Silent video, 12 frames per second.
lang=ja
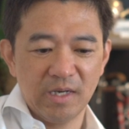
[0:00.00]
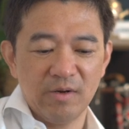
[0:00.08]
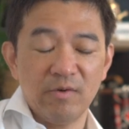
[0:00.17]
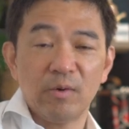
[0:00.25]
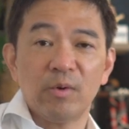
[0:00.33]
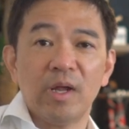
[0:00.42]
な
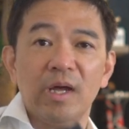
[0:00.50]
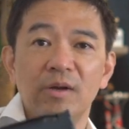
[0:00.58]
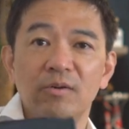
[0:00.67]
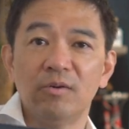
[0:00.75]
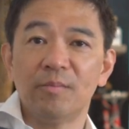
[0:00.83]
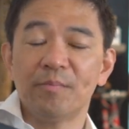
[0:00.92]
のは、これ、
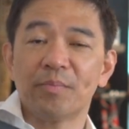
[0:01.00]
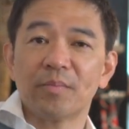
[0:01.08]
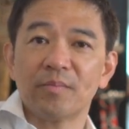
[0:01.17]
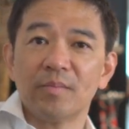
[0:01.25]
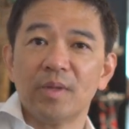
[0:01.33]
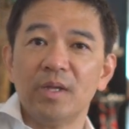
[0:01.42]

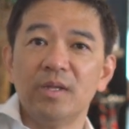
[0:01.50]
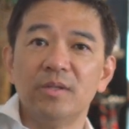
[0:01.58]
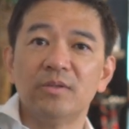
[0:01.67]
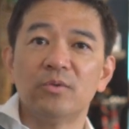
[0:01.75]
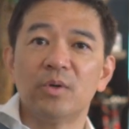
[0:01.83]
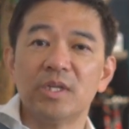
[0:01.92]

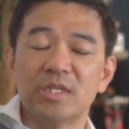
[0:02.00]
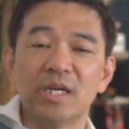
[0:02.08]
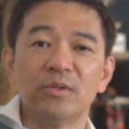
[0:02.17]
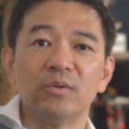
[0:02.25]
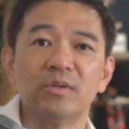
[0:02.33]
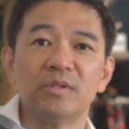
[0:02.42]

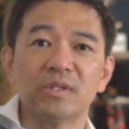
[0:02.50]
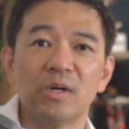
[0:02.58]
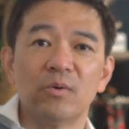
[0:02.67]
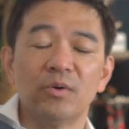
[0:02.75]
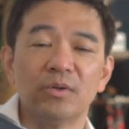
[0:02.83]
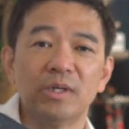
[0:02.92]
イントレチャートっていうんです
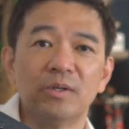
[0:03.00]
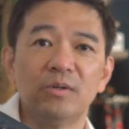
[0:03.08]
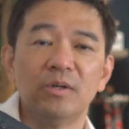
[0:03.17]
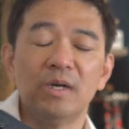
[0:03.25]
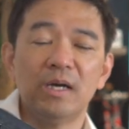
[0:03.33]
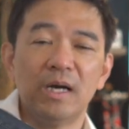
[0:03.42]
か、こういう編
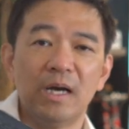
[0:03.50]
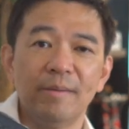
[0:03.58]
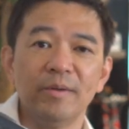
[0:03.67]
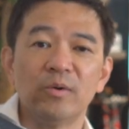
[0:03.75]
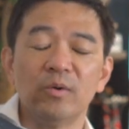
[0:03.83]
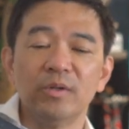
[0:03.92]

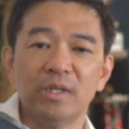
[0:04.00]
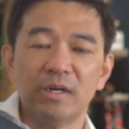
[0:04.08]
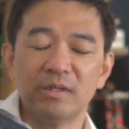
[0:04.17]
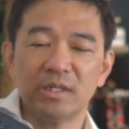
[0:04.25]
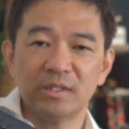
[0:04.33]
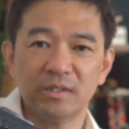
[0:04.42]
み込んで
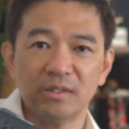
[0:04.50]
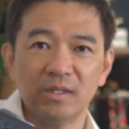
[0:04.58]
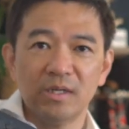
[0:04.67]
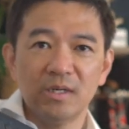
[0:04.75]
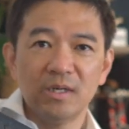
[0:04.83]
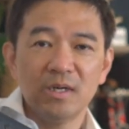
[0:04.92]
あるやつ。
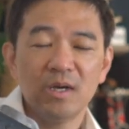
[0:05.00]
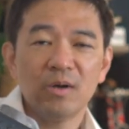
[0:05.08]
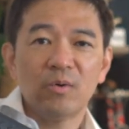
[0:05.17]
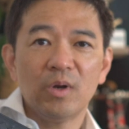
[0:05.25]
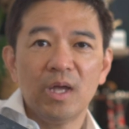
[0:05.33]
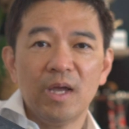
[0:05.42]

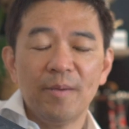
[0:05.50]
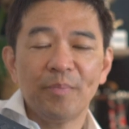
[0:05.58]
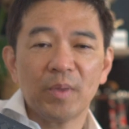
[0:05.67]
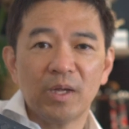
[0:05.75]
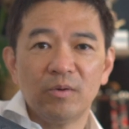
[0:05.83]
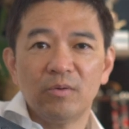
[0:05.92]
こ
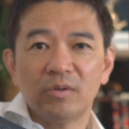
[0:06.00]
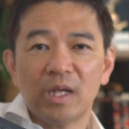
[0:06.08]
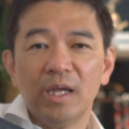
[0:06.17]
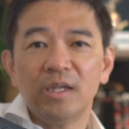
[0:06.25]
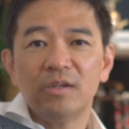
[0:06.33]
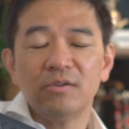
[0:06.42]
れ
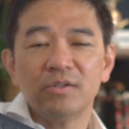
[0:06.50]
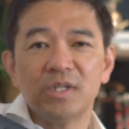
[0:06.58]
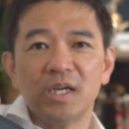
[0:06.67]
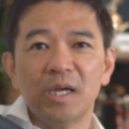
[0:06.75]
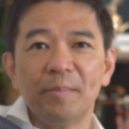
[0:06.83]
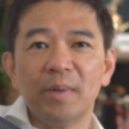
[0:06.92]
耐久
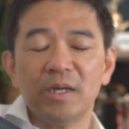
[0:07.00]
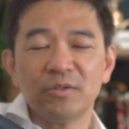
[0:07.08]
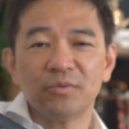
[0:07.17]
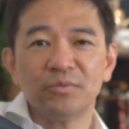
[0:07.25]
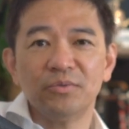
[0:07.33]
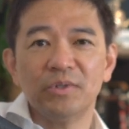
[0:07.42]
性がやっぱり
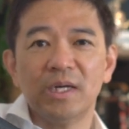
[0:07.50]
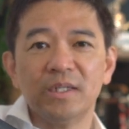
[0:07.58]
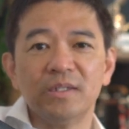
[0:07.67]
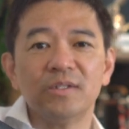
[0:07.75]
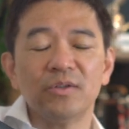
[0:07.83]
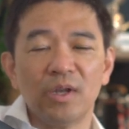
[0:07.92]
ちょっと不
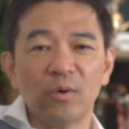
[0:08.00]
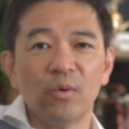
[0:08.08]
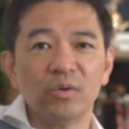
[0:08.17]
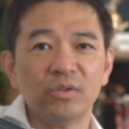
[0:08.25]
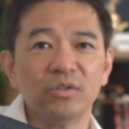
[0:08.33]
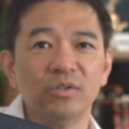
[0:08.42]
安ですよね。
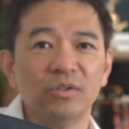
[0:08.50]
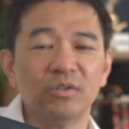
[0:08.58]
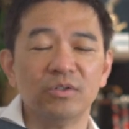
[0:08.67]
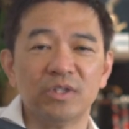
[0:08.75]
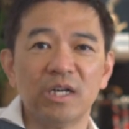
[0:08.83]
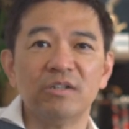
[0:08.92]
こうすぐ
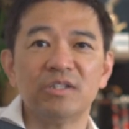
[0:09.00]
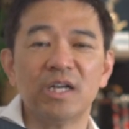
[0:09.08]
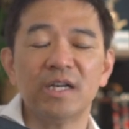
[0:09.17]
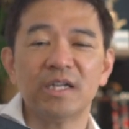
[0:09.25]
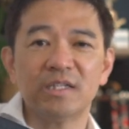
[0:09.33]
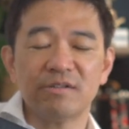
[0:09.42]
ぐじゃぐ
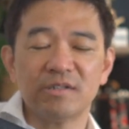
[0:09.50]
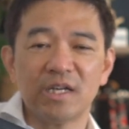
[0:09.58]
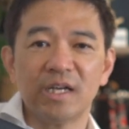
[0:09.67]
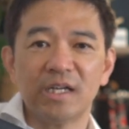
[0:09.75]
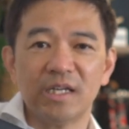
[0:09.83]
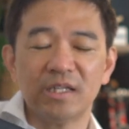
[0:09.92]
じゃになっちゃうんじゃ
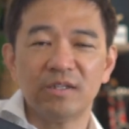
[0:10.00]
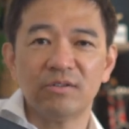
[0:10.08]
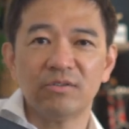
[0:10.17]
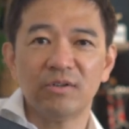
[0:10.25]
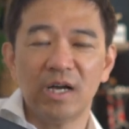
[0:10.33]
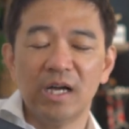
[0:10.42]
ないかなっ
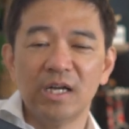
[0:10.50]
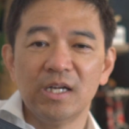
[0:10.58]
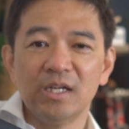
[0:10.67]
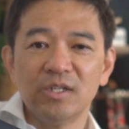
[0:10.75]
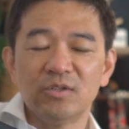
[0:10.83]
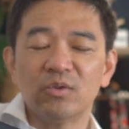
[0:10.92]
ていうのが
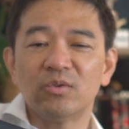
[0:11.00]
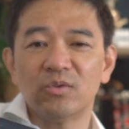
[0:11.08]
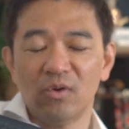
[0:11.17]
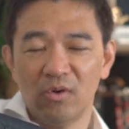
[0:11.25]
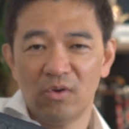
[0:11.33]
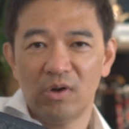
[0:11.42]
ちょっ
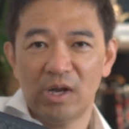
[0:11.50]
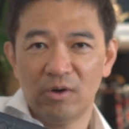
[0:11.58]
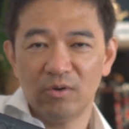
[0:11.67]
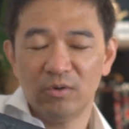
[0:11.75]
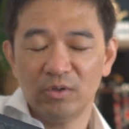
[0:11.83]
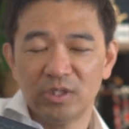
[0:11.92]
と
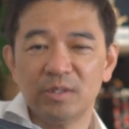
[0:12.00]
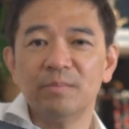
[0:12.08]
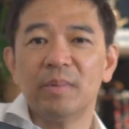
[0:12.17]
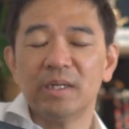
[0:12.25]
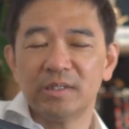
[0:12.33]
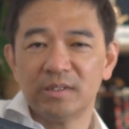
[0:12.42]

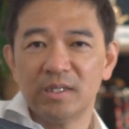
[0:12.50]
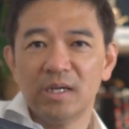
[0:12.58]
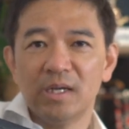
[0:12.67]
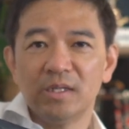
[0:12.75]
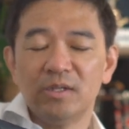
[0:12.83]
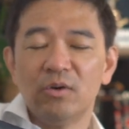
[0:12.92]
心配です。
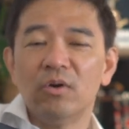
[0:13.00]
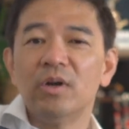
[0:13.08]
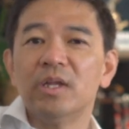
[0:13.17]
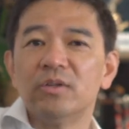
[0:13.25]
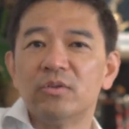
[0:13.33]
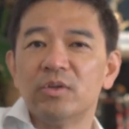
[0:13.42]
いろいろ
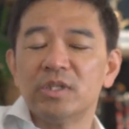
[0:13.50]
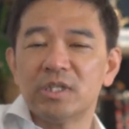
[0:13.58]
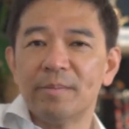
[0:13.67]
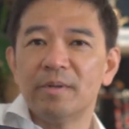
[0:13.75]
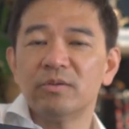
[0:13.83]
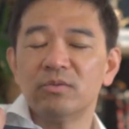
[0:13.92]
ネットで
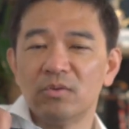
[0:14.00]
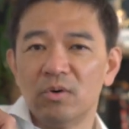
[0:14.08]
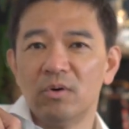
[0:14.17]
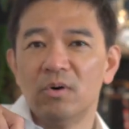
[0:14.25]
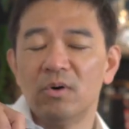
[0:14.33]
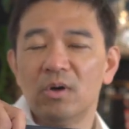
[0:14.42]
調べる
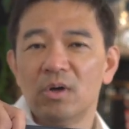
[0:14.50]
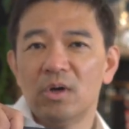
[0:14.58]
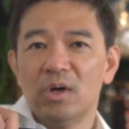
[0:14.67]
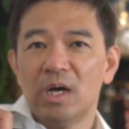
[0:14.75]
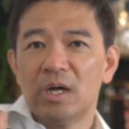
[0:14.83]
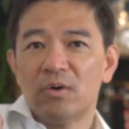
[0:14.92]
と
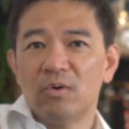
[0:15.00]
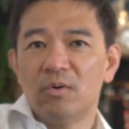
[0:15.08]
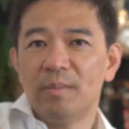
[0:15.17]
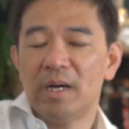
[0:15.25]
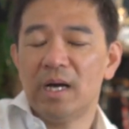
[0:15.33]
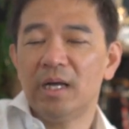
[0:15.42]

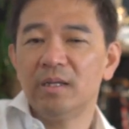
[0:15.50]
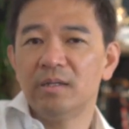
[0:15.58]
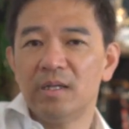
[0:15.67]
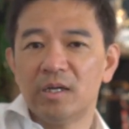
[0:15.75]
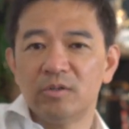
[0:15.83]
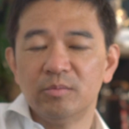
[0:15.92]
まあ編
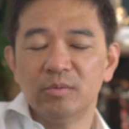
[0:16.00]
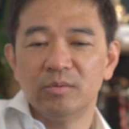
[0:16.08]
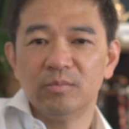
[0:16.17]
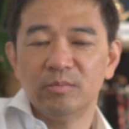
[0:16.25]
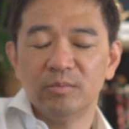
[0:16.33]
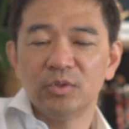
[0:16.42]
んである
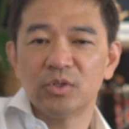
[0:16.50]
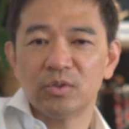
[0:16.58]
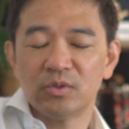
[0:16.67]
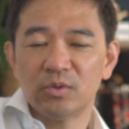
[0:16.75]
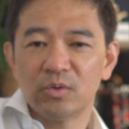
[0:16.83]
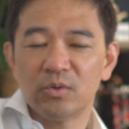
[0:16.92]
分、むし
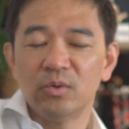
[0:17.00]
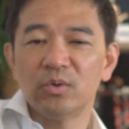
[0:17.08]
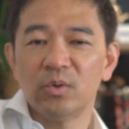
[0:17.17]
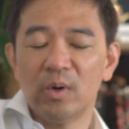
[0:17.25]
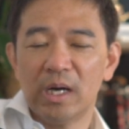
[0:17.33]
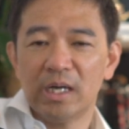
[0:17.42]
ろその強
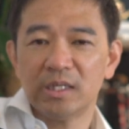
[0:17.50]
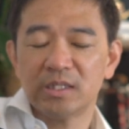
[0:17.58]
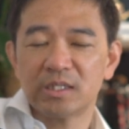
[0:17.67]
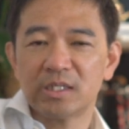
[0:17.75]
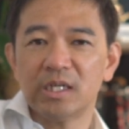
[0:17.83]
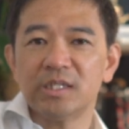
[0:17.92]
度は
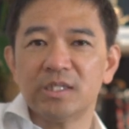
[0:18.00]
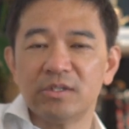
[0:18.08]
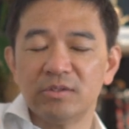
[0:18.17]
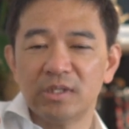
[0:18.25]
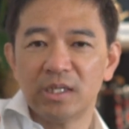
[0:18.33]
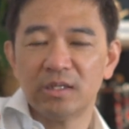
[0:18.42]
しっかりして
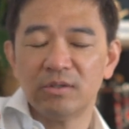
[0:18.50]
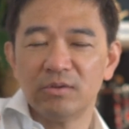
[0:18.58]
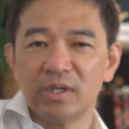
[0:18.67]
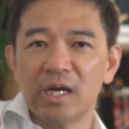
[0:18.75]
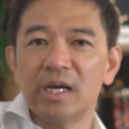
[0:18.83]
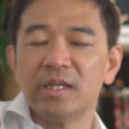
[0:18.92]
るんだって
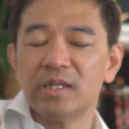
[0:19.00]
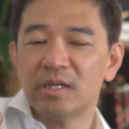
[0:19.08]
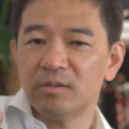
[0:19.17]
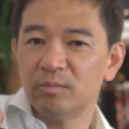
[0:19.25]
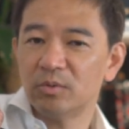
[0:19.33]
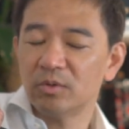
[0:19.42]
いうふうに書いて
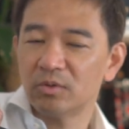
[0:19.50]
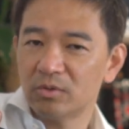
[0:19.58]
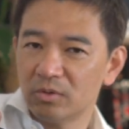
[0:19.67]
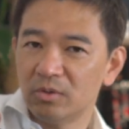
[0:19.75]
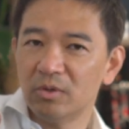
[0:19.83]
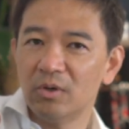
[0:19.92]
あるもの
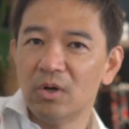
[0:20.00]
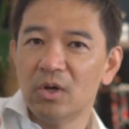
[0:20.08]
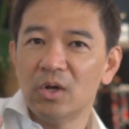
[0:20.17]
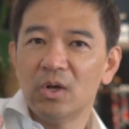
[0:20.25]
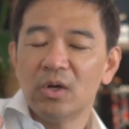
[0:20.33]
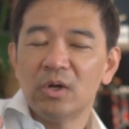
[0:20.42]
と、
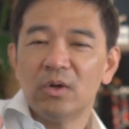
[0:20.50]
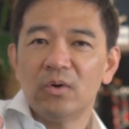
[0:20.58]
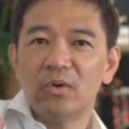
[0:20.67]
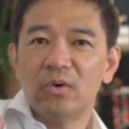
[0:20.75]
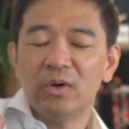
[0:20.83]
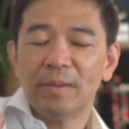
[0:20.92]

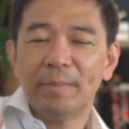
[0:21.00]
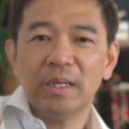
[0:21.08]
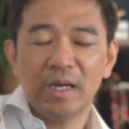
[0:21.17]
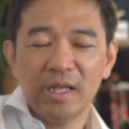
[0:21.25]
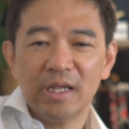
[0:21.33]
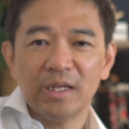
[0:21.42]
やっぱ
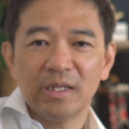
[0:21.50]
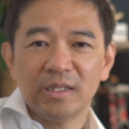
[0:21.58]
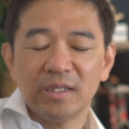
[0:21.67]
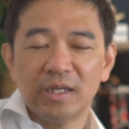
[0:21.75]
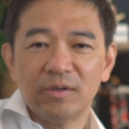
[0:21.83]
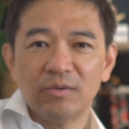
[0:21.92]
りね
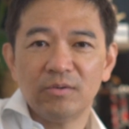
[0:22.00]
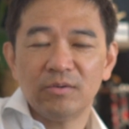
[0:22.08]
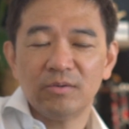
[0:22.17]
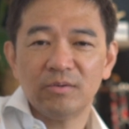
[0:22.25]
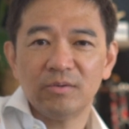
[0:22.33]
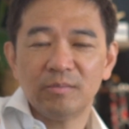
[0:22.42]

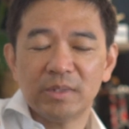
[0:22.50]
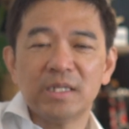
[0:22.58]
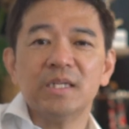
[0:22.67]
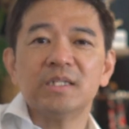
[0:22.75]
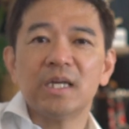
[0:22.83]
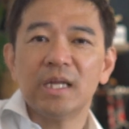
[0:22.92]

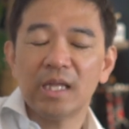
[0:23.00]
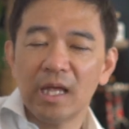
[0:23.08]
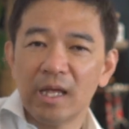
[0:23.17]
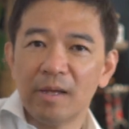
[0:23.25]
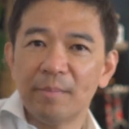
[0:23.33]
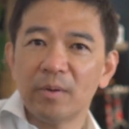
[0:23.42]
繊細
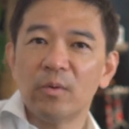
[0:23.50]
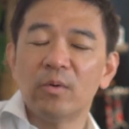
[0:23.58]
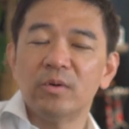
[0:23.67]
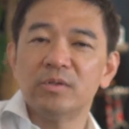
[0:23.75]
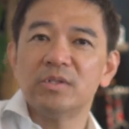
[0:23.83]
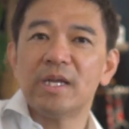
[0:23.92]
でやっぱり
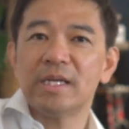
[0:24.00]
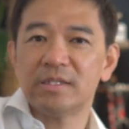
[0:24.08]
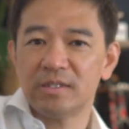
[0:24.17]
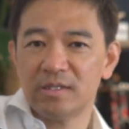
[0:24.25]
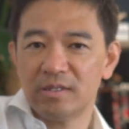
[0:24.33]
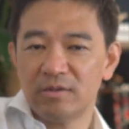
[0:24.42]
崩れや
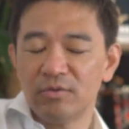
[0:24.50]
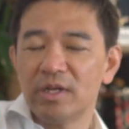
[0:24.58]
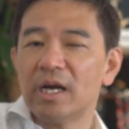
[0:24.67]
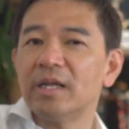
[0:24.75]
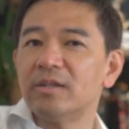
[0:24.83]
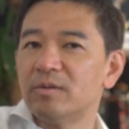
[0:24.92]
すいってい
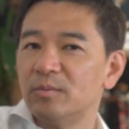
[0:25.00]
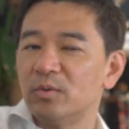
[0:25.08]
うふうに書いてる